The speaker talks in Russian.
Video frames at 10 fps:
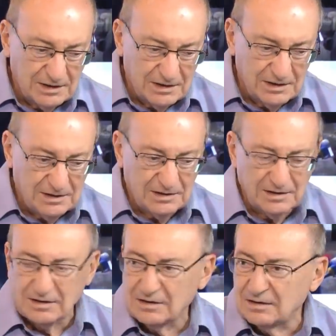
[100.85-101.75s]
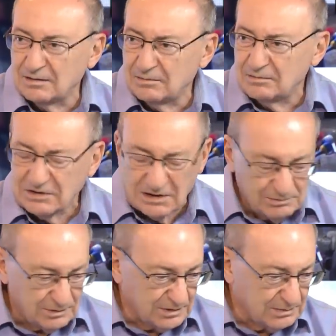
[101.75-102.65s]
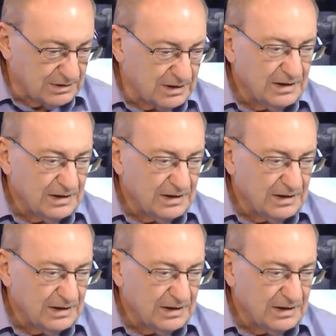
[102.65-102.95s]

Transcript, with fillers: Но он мешает игроки. многим. Он да. мешает многим, да.